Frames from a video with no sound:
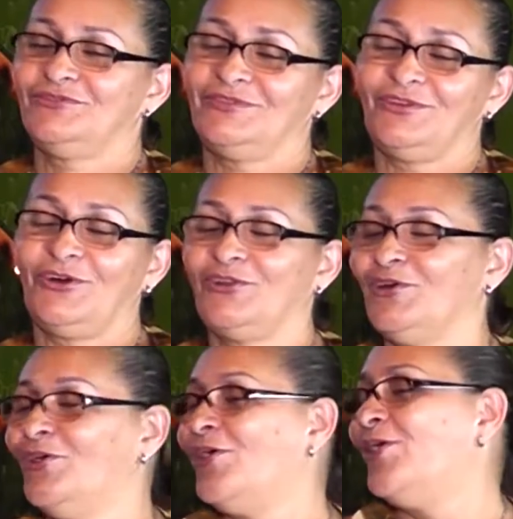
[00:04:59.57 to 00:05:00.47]
que has recibido
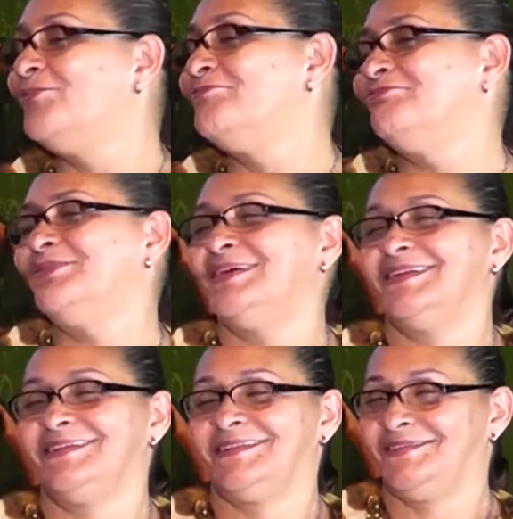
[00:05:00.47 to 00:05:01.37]
muchos
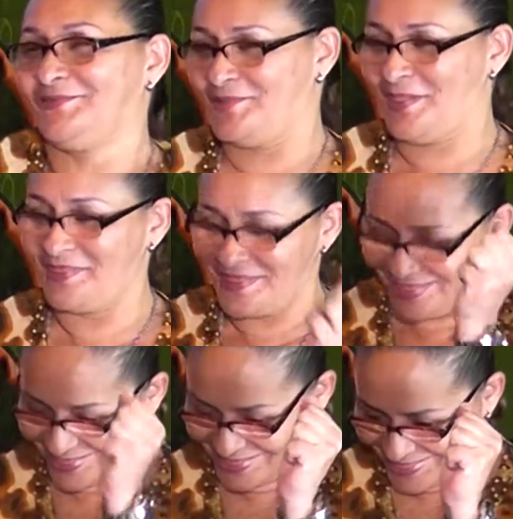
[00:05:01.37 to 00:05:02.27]
besos. Lo
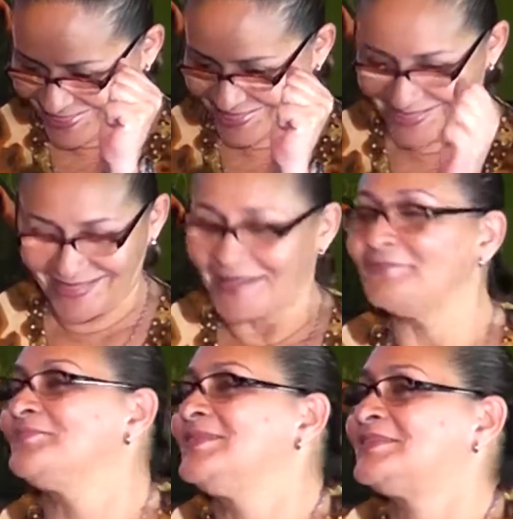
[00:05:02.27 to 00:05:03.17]
sigues prefiriendo.
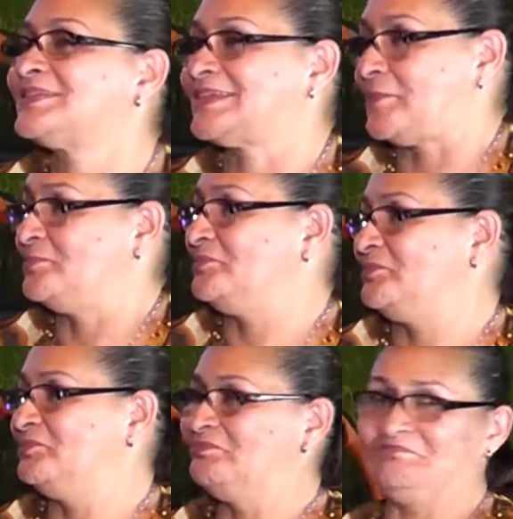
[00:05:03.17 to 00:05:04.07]
Vamos este, a,
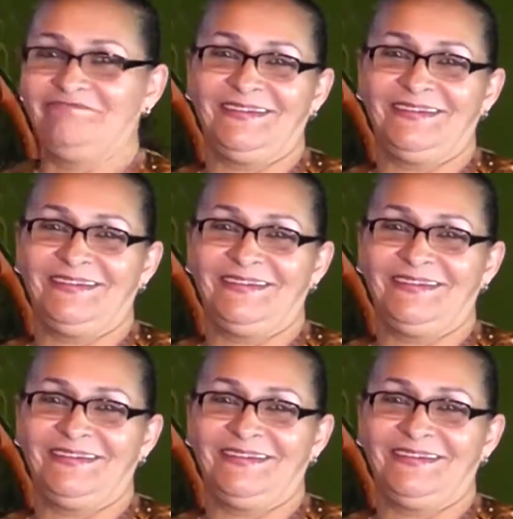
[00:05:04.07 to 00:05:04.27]
aclarar que